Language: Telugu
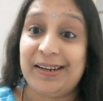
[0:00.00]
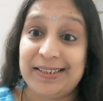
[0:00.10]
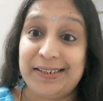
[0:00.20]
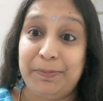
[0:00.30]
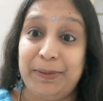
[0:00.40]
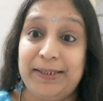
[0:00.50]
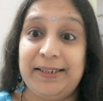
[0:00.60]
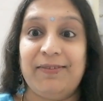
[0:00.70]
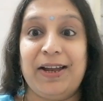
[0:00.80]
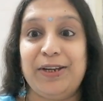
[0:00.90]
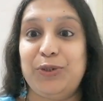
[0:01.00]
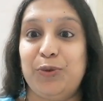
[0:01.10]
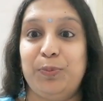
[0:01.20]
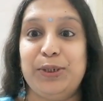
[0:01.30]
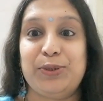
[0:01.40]
రెసిపీస్ ఇవన్నీ
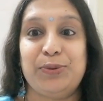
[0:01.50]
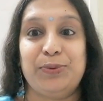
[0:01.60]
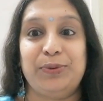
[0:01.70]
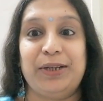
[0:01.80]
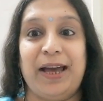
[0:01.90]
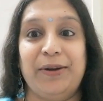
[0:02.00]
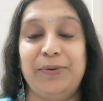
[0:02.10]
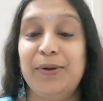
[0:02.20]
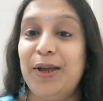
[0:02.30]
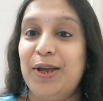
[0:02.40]
చూపిస్తూ ఉంటాను